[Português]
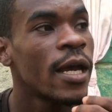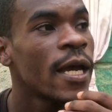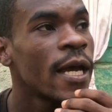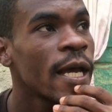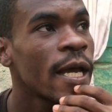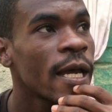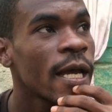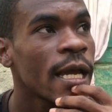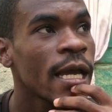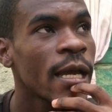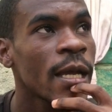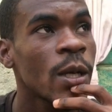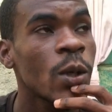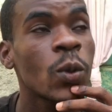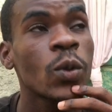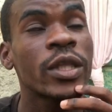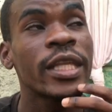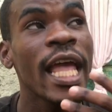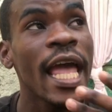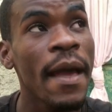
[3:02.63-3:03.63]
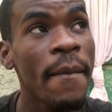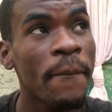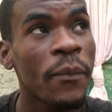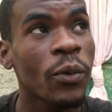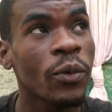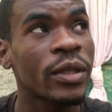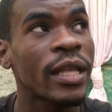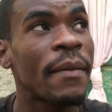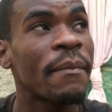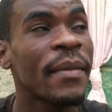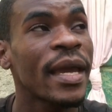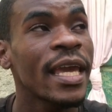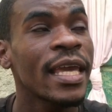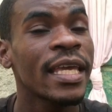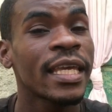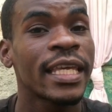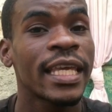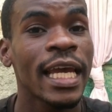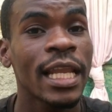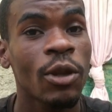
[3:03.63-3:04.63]
é, o tempo também
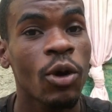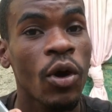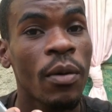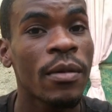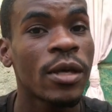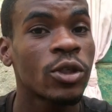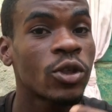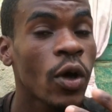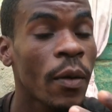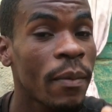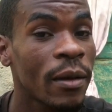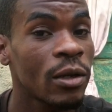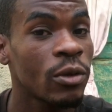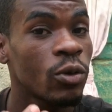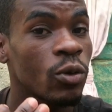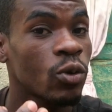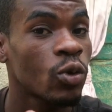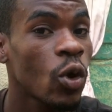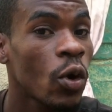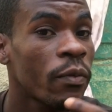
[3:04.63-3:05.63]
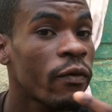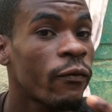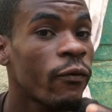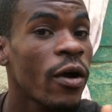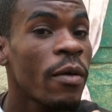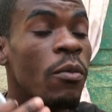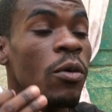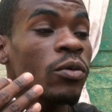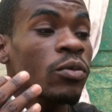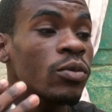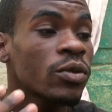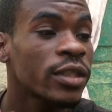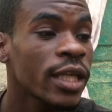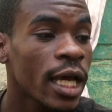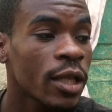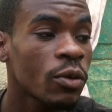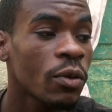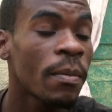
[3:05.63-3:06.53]
que ele começou pelo YouTube foi muito cedo,